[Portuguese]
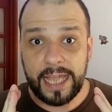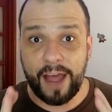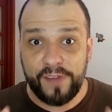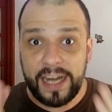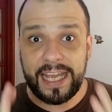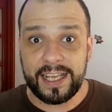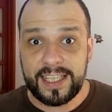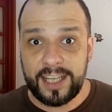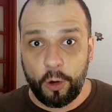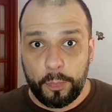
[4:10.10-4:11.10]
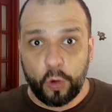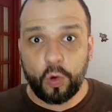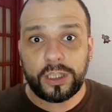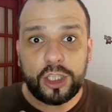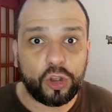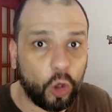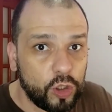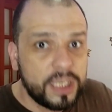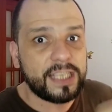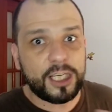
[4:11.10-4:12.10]
E a avaliação, por conta de
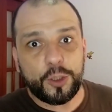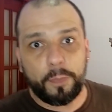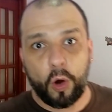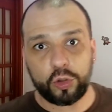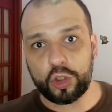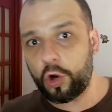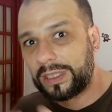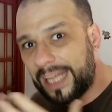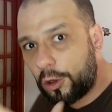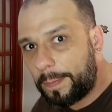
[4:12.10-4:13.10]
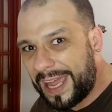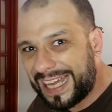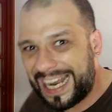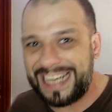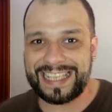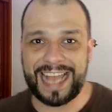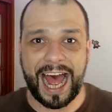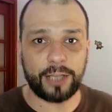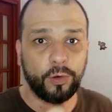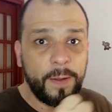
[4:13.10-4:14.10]
todos esses pontos, roteiro bem
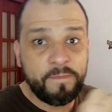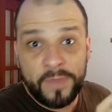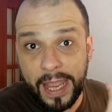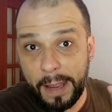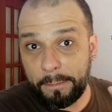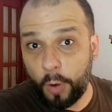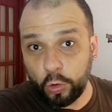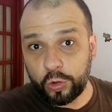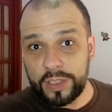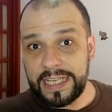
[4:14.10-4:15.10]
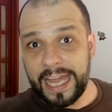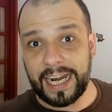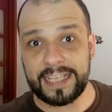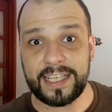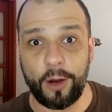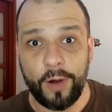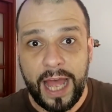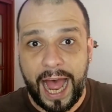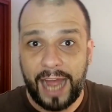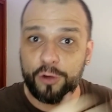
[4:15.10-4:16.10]
analisado, é, pontos em relação
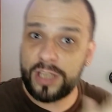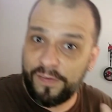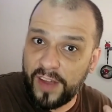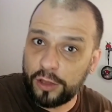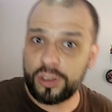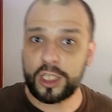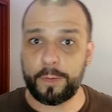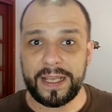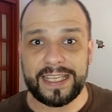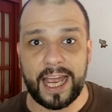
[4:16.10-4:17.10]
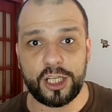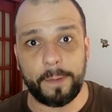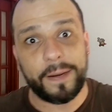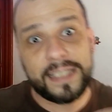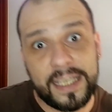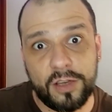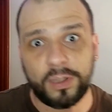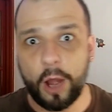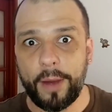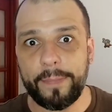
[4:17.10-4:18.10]
aos efeitos especiais que
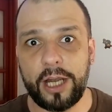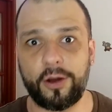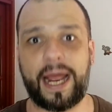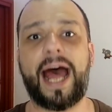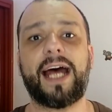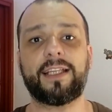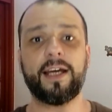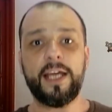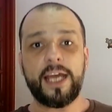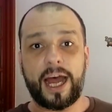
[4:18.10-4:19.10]
precisam dar uma melhorada,